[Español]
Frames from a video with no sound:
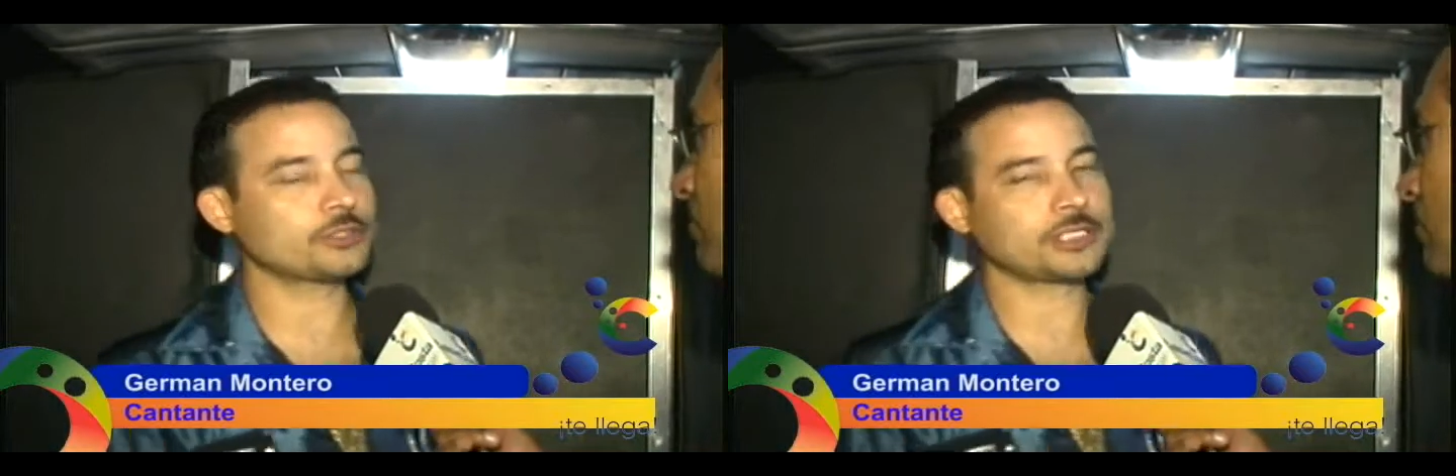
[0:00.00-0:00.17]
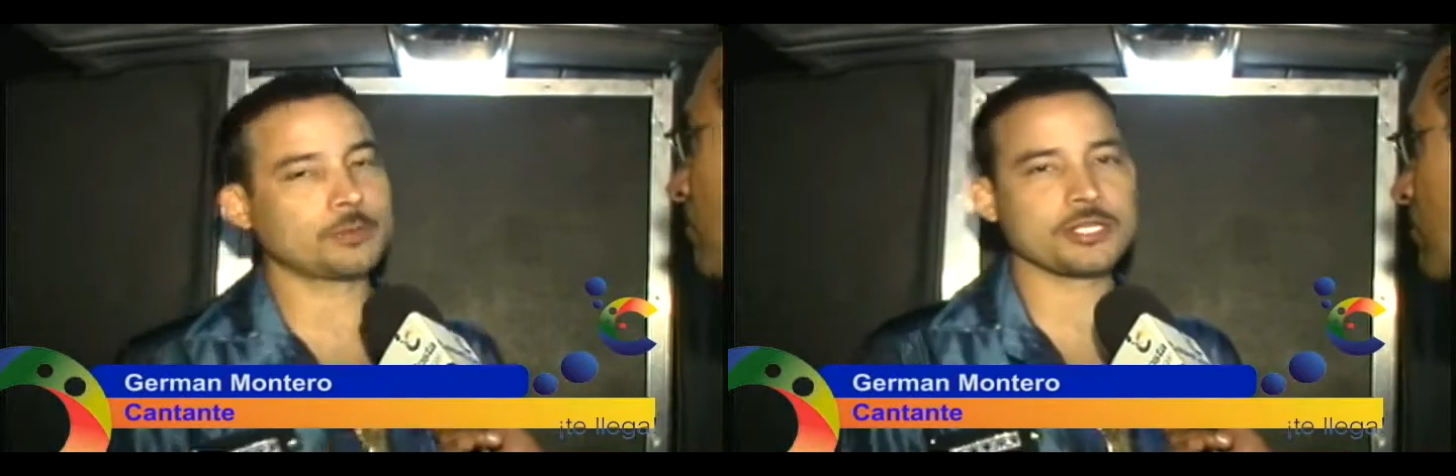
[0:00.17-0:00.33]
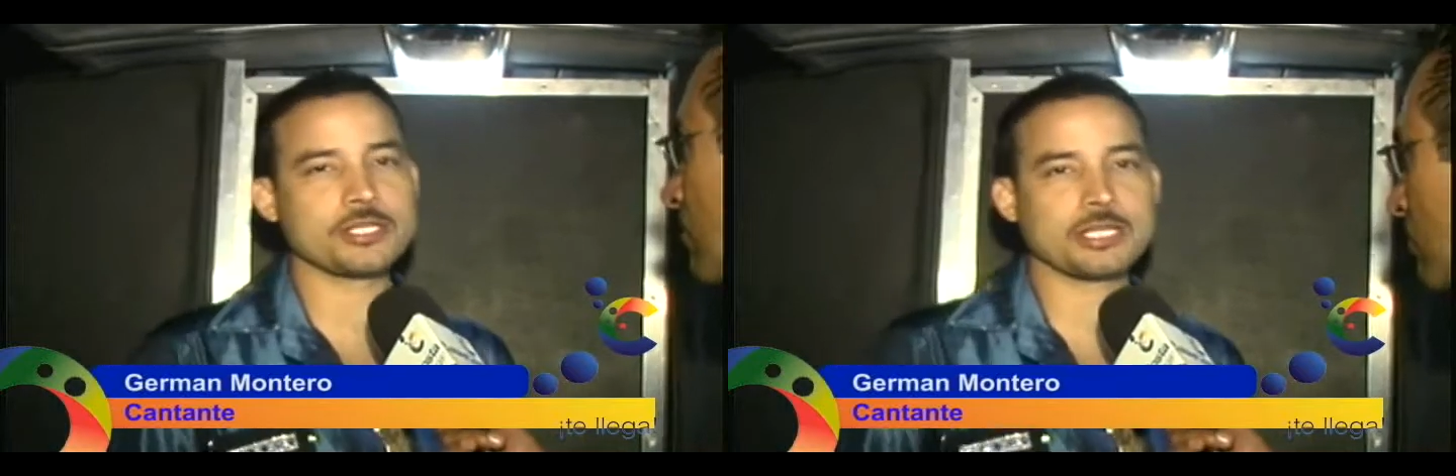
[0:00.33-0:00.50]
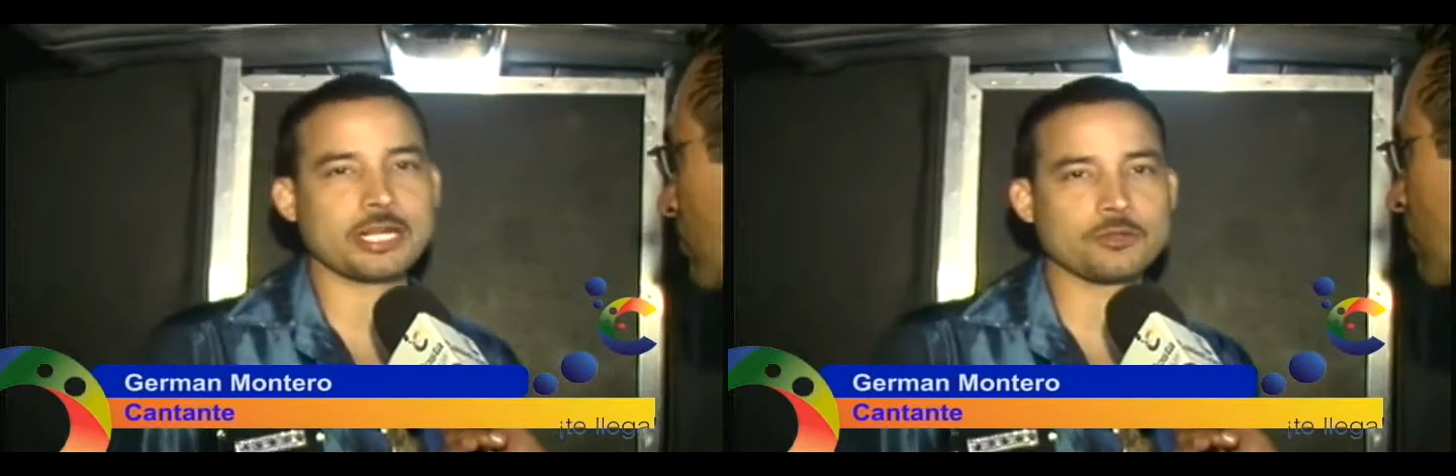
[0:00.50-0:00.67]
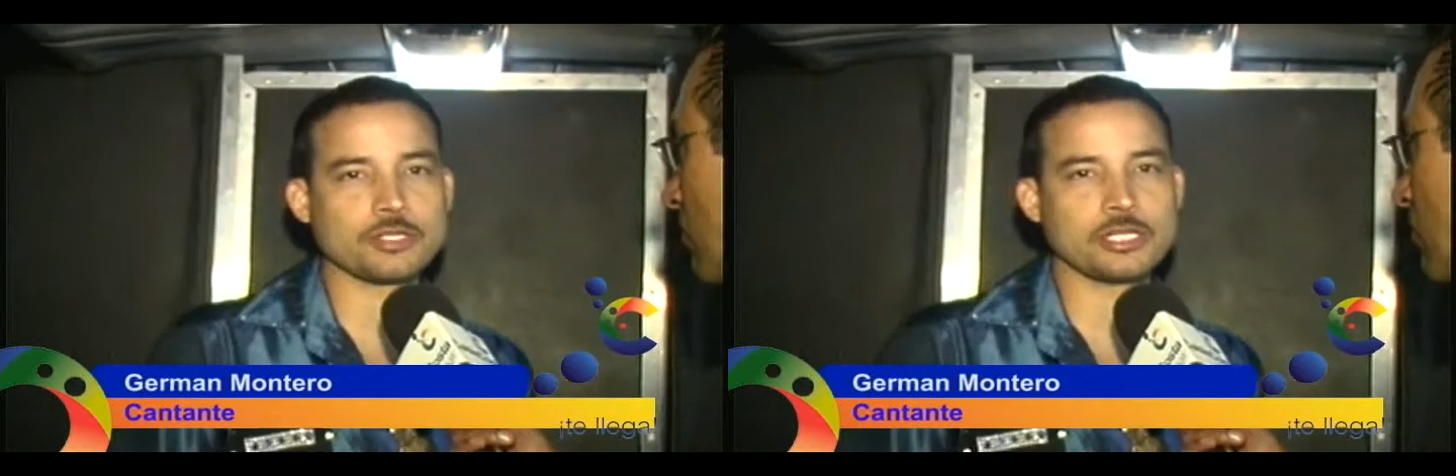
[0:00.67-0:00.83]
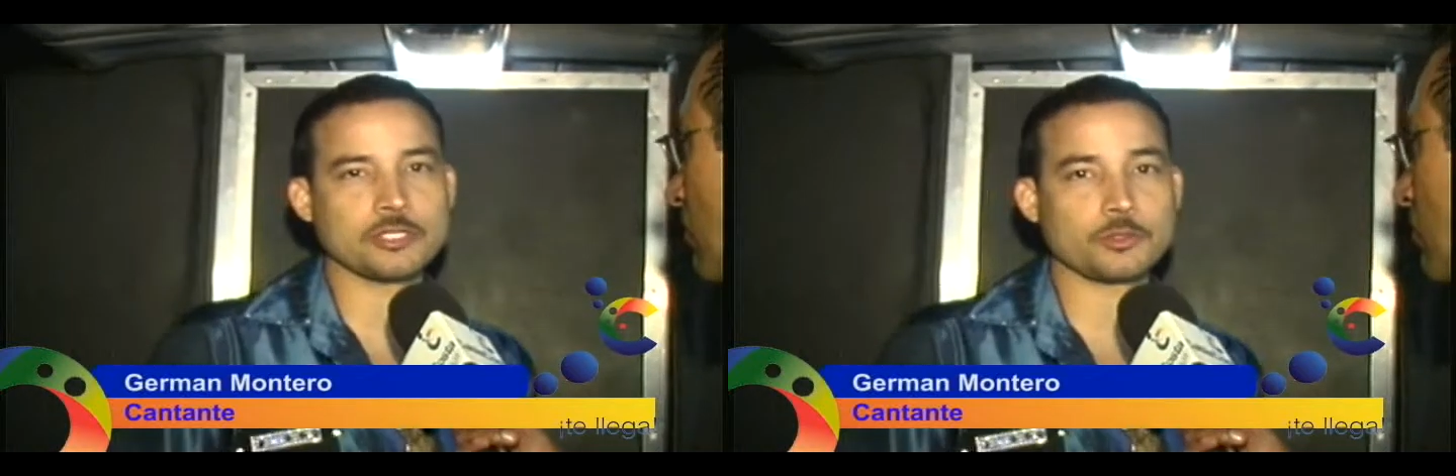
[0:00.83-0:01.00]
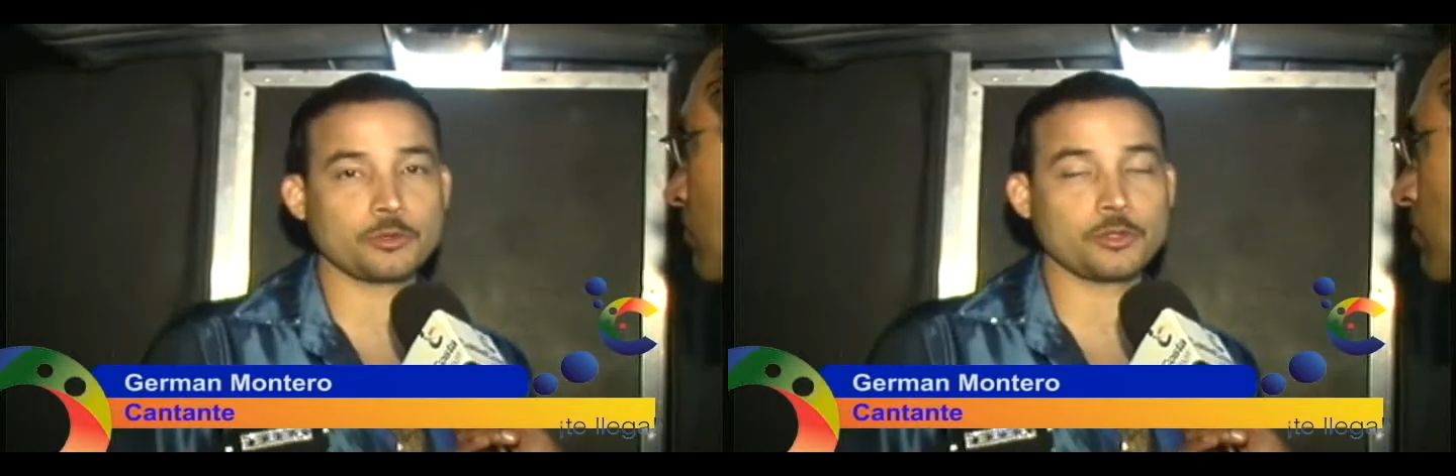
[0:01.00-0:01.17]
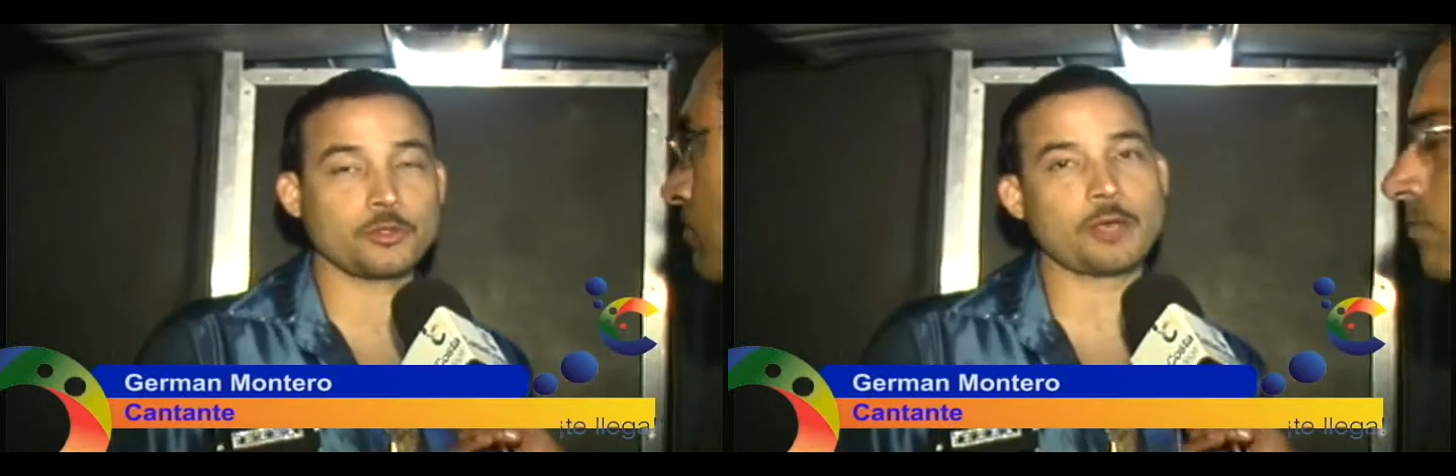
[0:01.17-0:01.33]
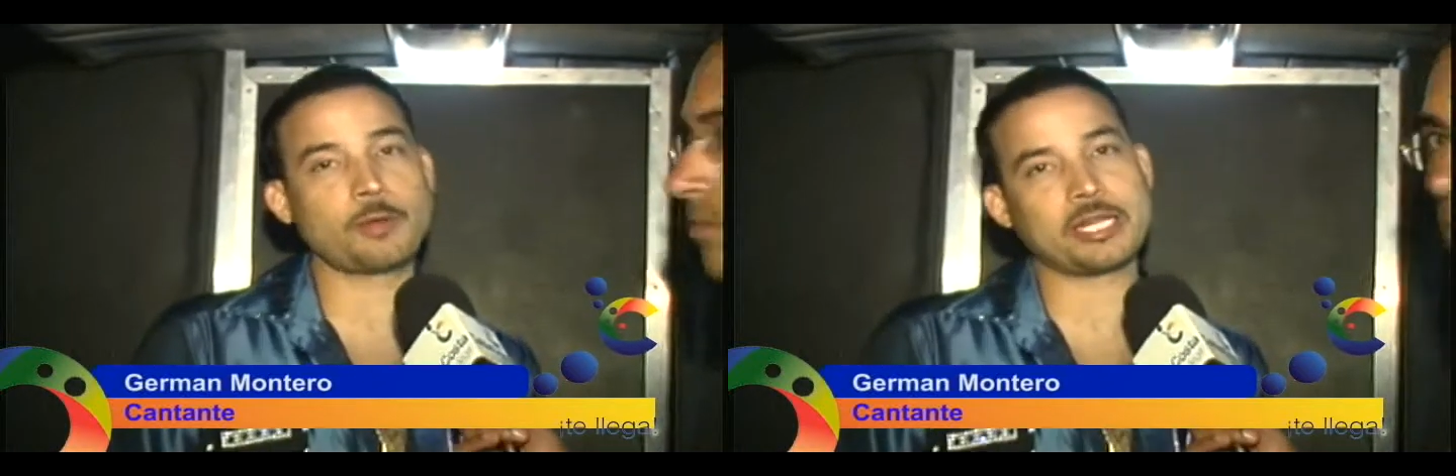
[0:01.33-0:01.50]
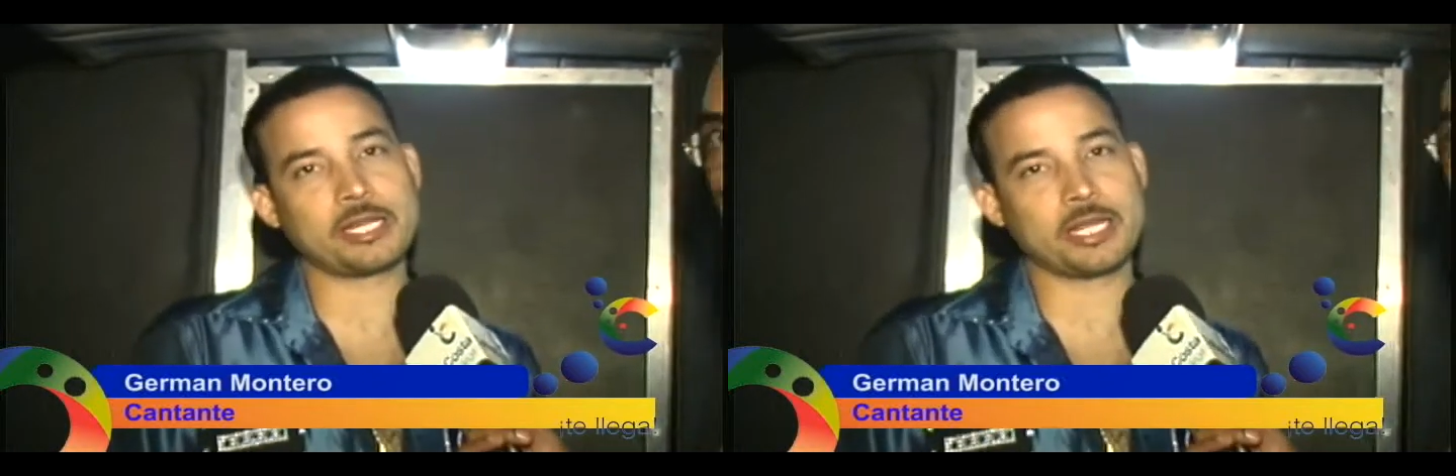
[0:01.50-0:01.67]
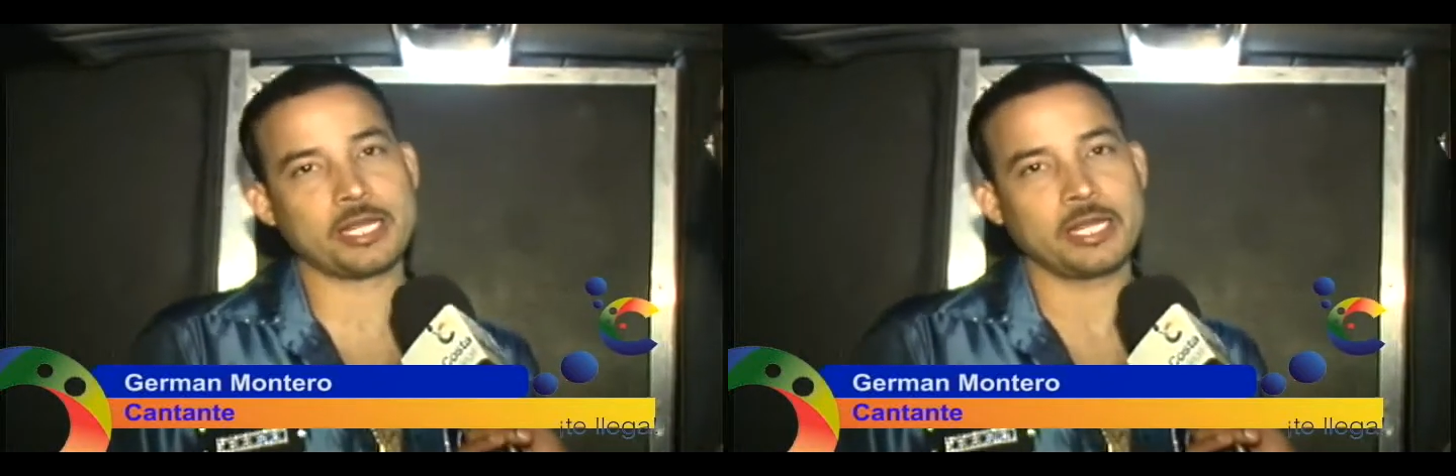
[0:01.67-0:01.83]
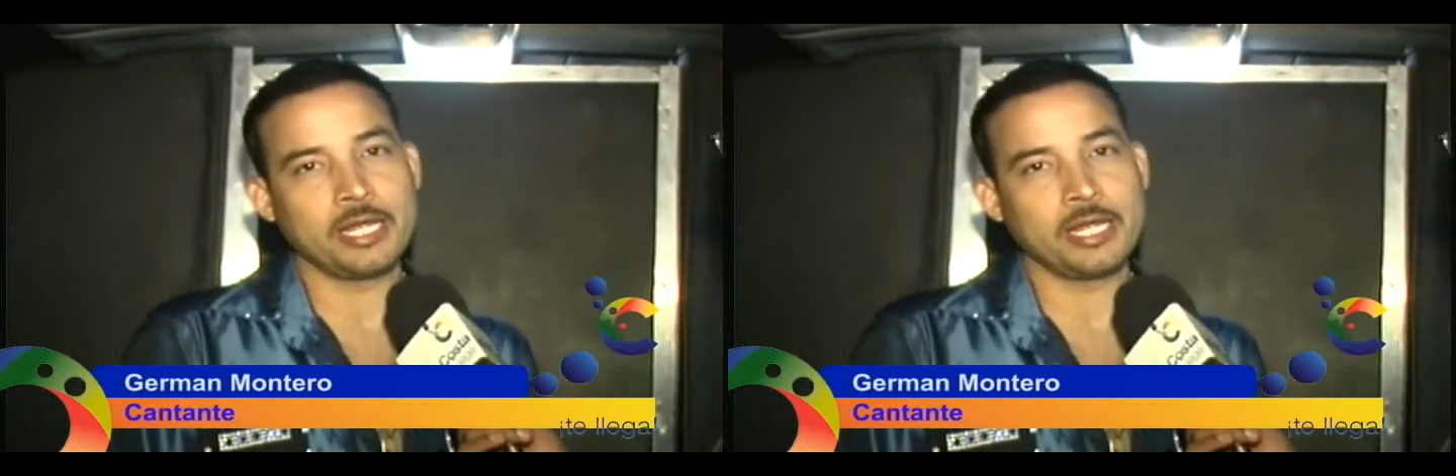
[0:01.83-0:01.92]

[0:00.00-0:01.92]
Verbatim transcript: Estamos encerrados en el estudio, ya viene